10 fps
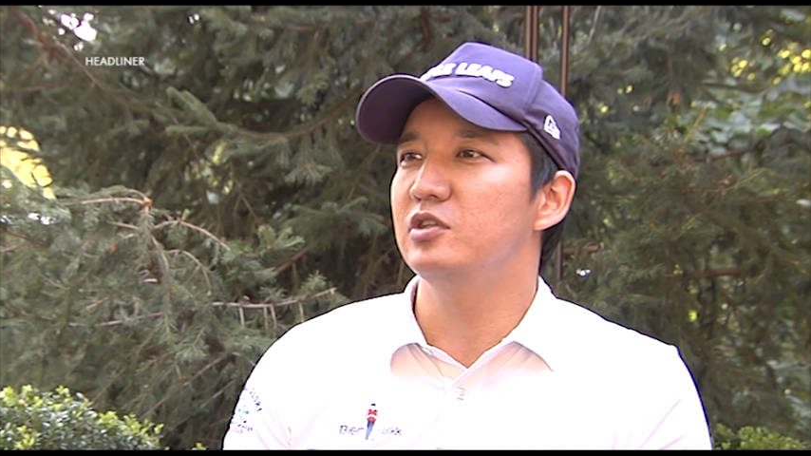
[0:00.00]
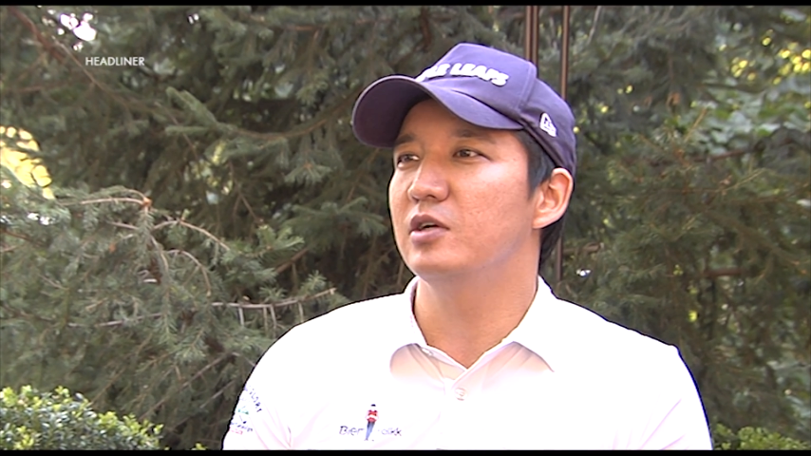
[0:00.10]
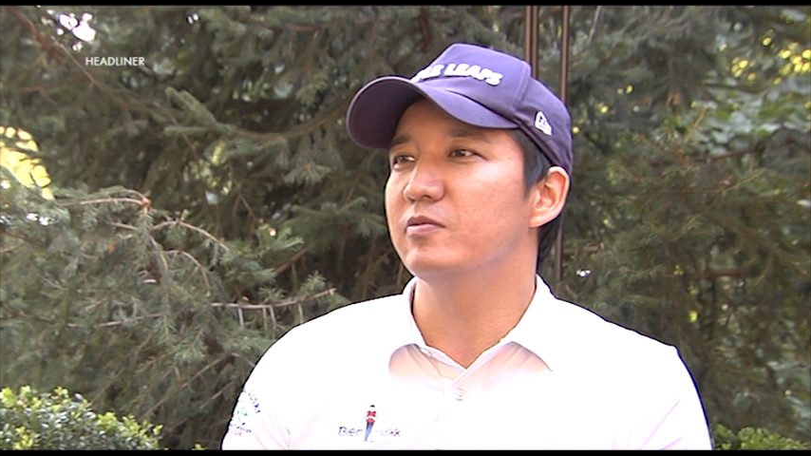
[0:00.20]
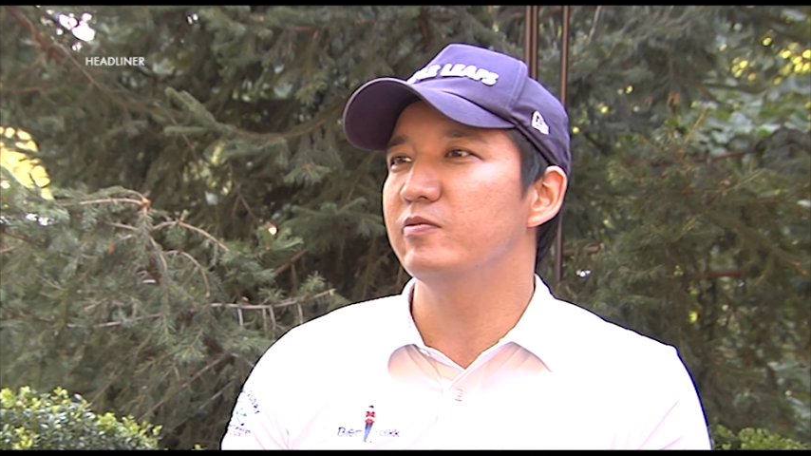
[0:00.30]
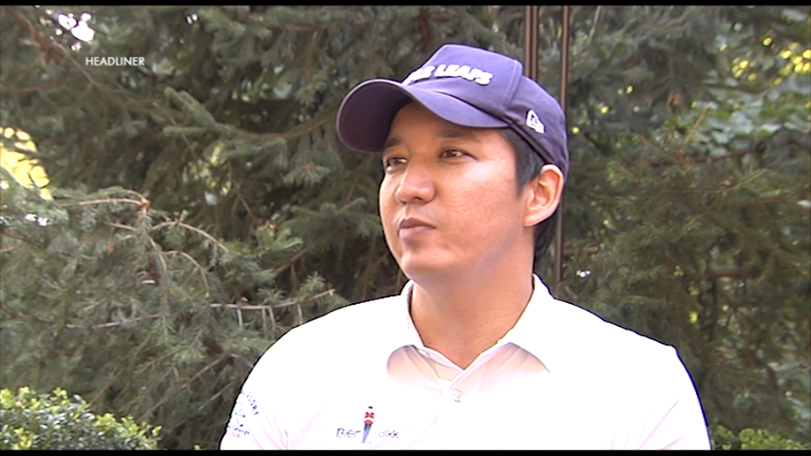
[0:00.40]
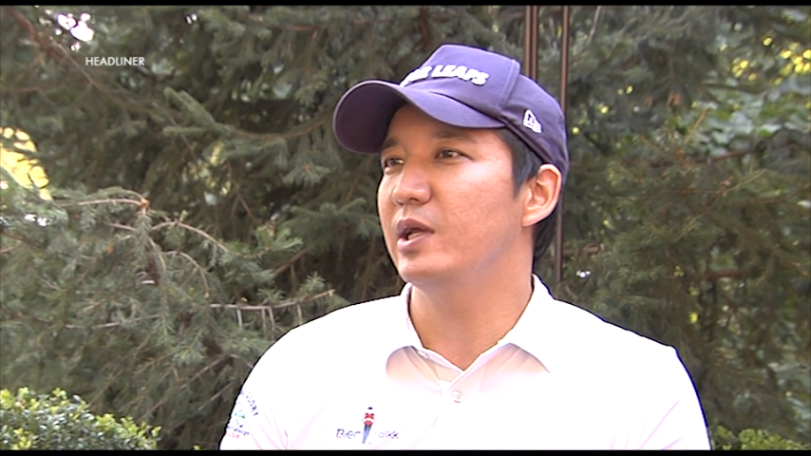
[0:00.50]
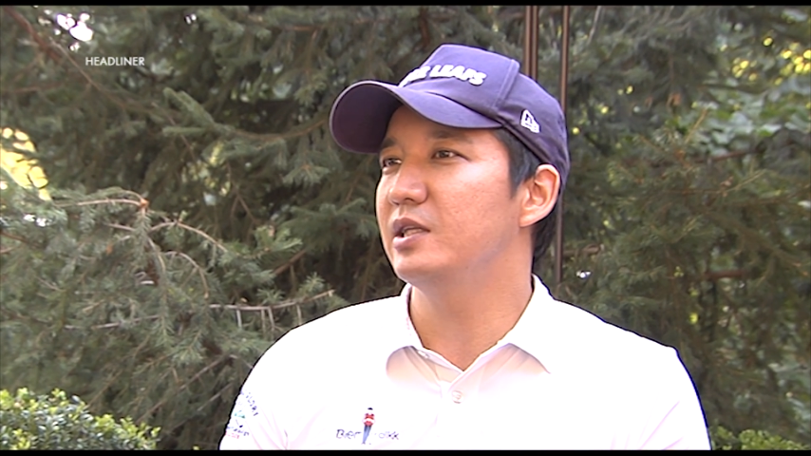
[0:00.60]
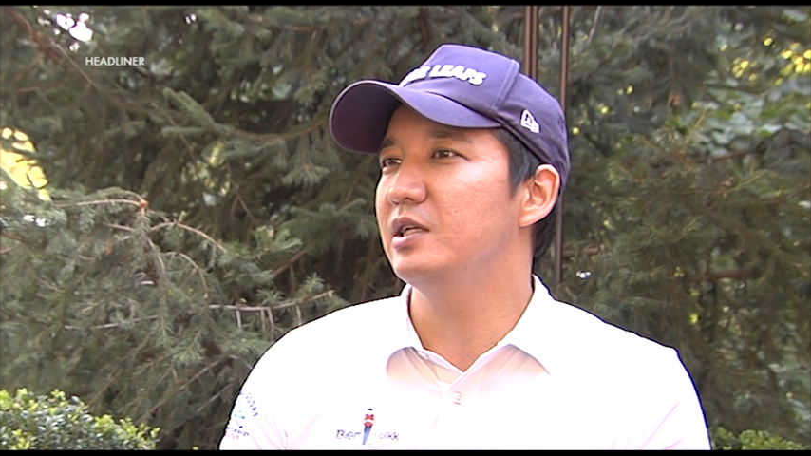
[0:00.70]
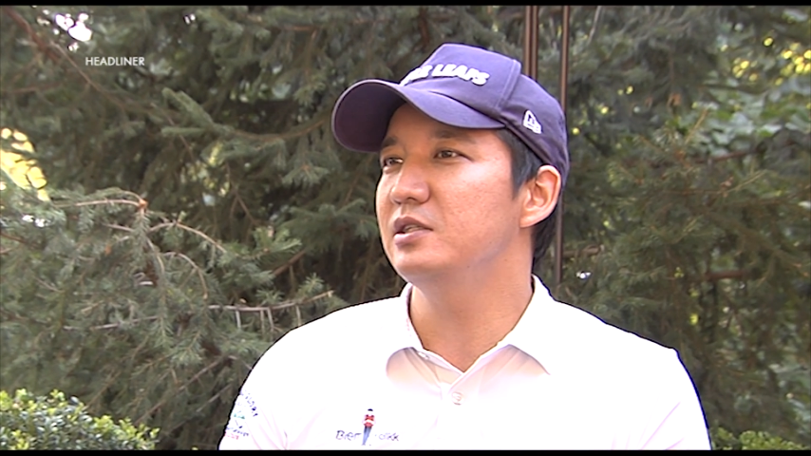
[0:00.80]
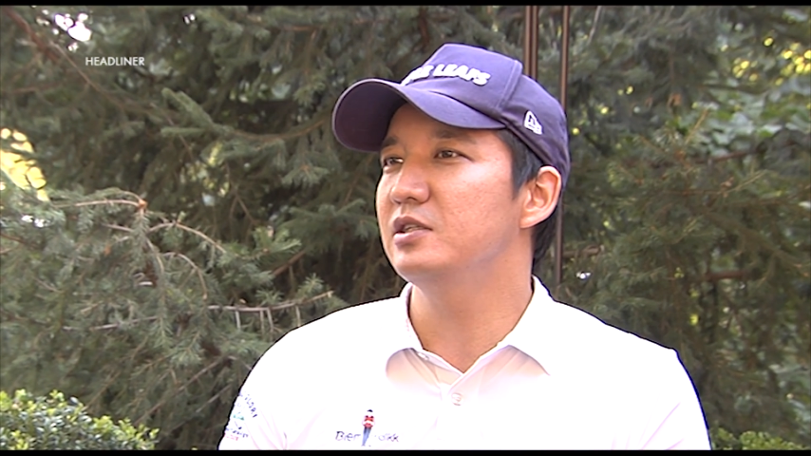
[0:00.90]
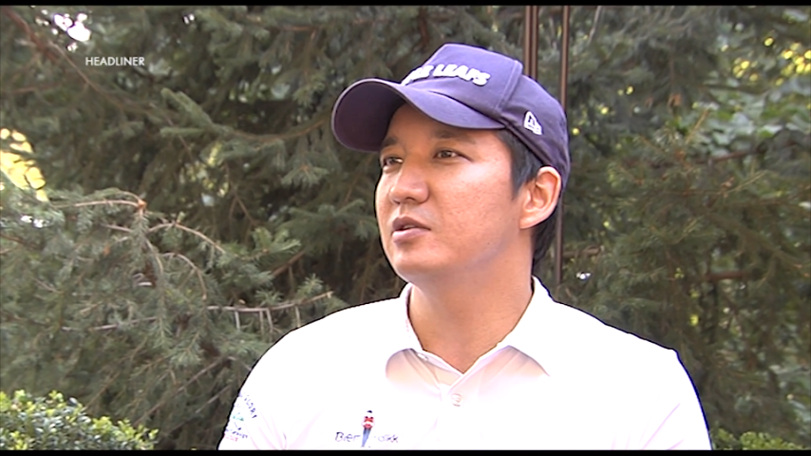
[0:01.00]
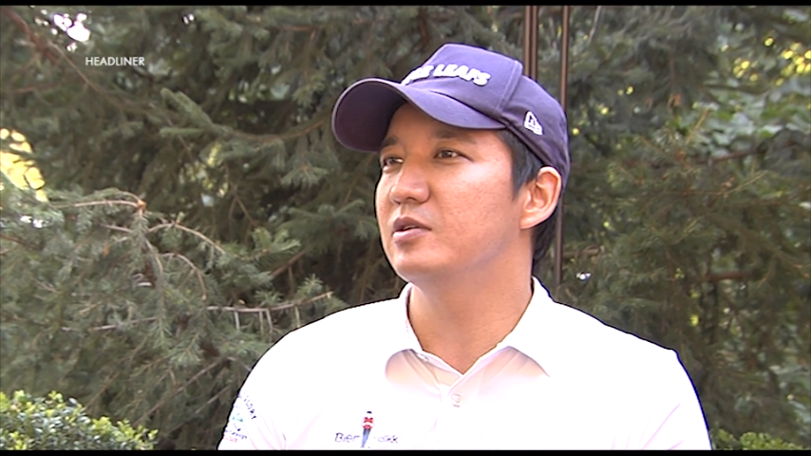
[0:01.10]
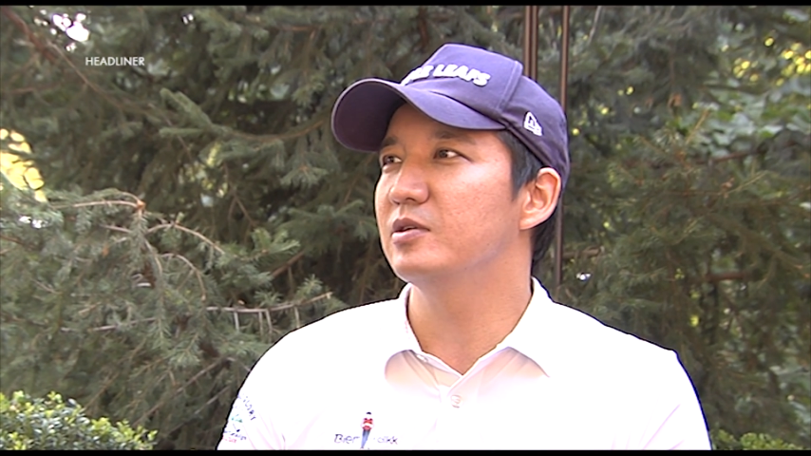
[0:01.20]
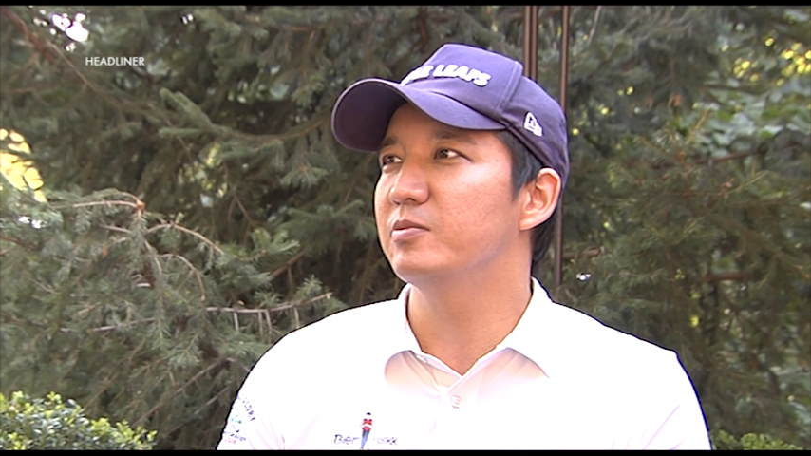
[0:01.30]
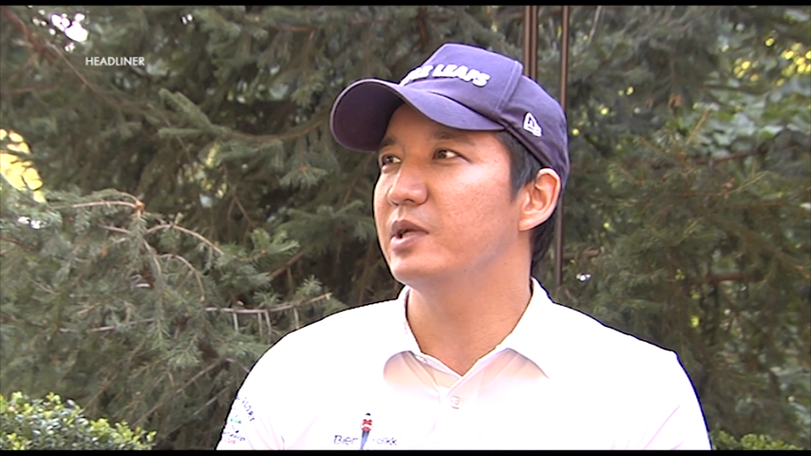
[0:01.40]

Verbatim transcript: там в 5.30 э,